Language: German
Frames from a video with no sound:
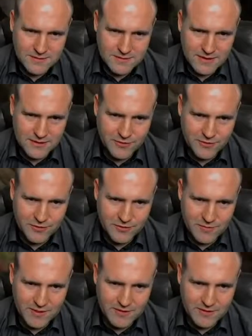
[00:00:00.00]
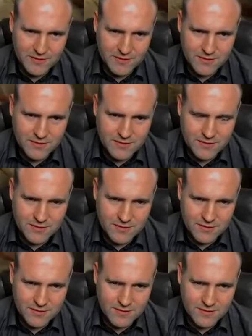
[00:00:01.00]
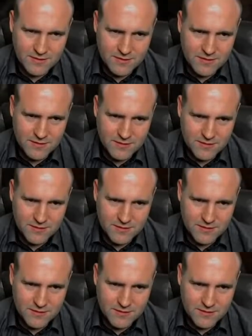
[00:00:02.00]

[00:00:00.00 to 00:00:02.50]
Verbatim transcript: Deine Küche zu machen? Mhm.